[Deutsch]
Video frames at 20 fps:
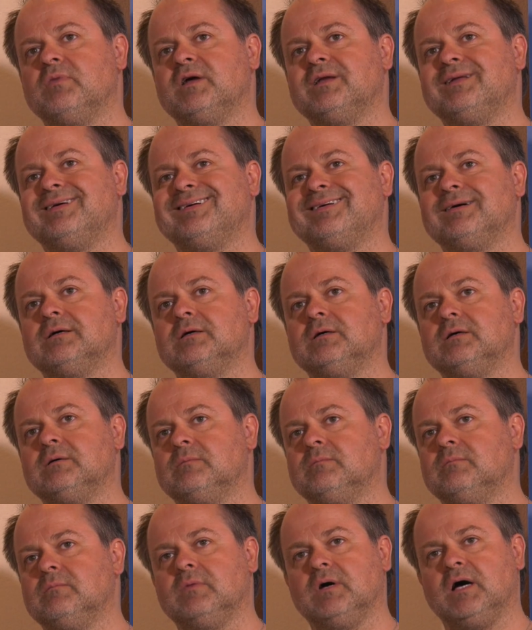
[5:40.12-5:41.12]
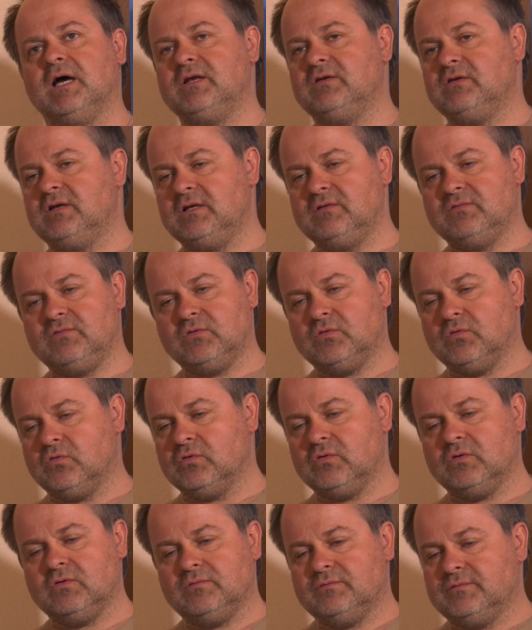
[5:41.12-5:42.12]
bei der ähm,
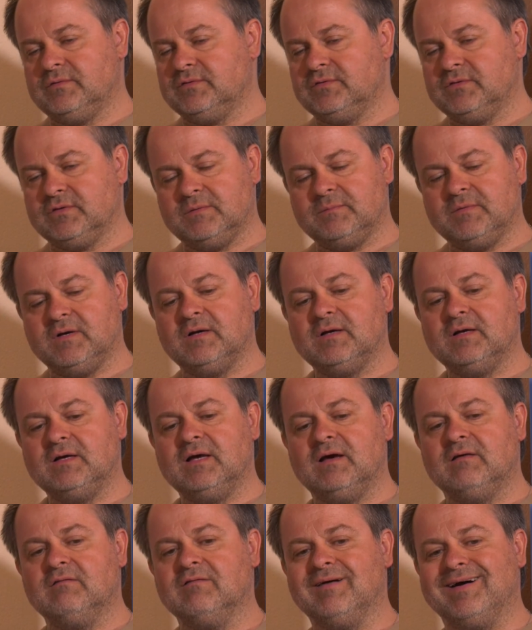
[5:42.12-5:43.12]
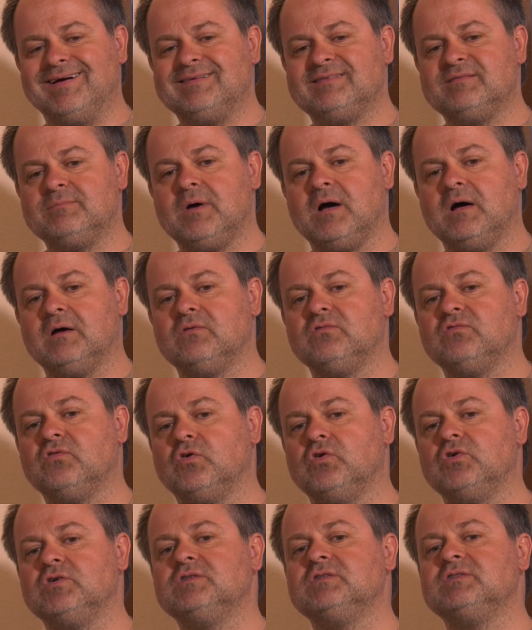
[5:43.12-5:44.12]
Einlieferung, was auch immer, weismachen
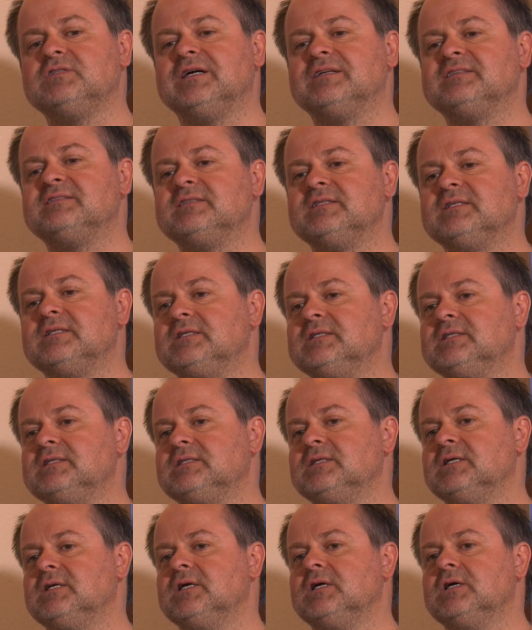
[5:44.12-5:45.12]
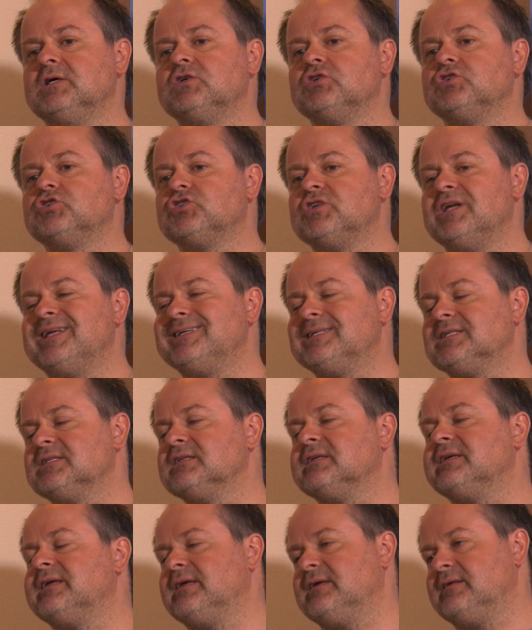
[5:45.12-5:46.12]
wollen, dass ich
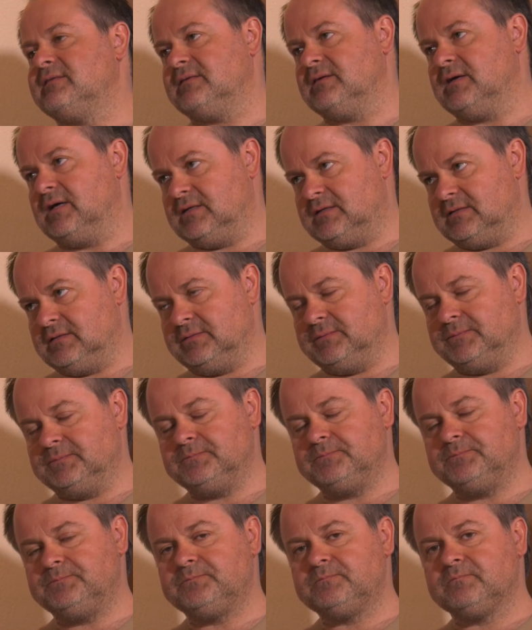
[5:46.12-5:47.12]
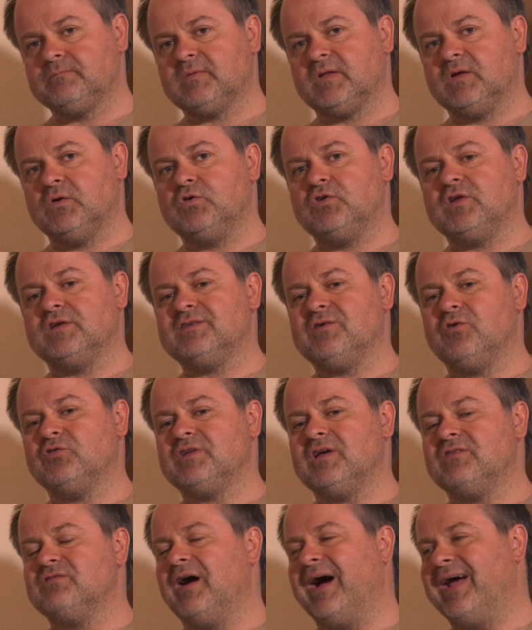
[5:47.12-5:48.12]
schlechten Käse hatte und dass auch
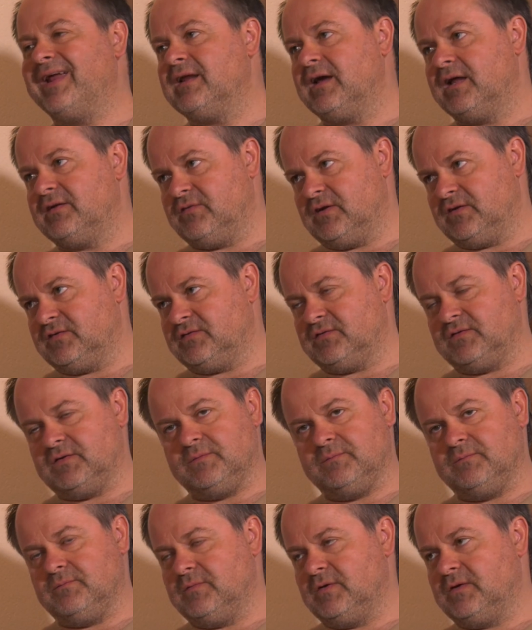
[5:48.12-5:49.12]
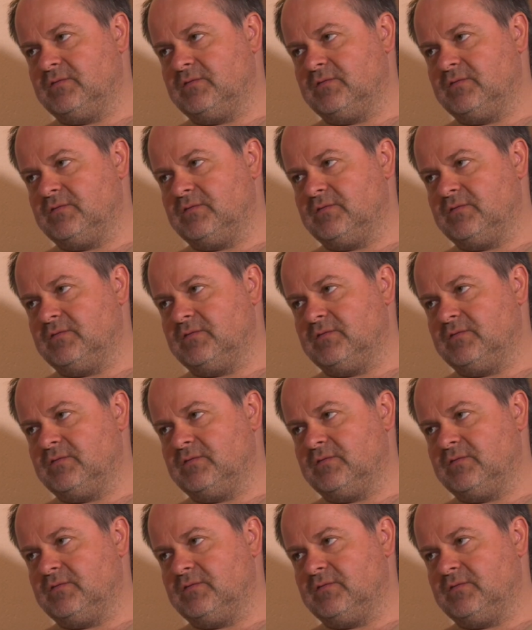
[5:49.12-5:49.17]
der Wein etwas ähm,